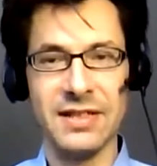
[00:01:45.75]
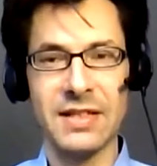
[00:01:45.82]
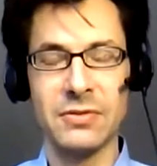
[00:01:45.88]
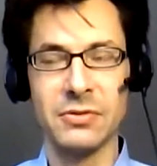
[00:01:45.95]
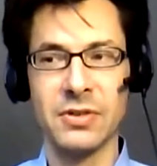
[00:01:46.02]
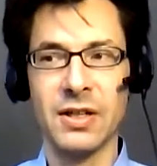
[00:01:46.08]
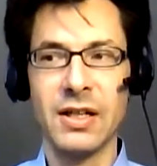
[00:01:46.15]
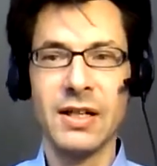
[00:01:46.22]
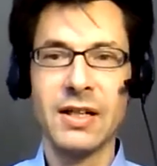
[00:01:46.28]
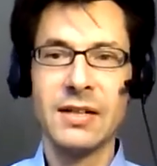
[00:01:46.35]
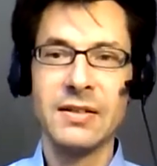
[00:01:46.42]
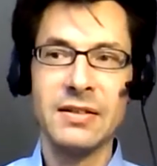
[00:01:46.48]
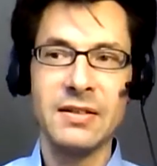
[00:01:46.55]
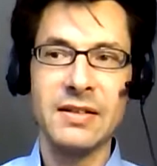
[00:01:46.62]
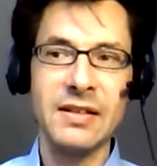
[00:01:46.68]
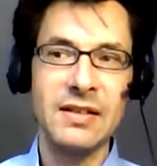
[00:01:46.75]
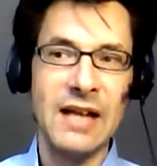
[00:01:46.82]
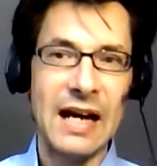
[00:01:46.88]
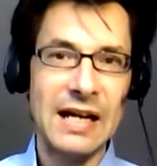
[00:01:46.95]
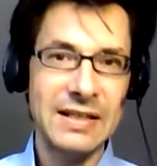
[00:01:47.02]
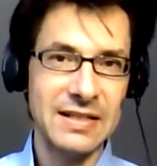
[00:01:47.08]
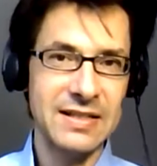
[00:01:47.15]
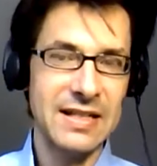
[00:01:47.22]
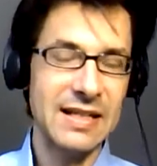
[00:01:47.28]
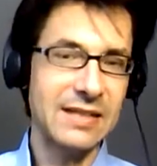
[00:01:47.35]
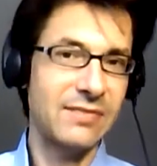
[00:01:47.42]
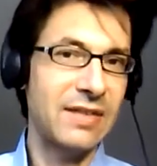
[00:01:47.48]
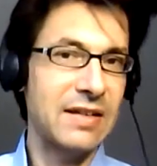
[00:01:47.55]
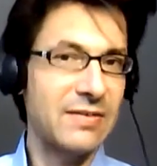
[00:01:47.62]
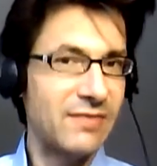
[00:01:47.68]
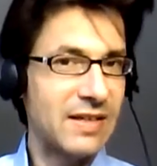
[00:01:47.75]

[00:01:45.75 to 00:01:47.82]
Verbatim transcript: Also äh, hart gesagt, wenn,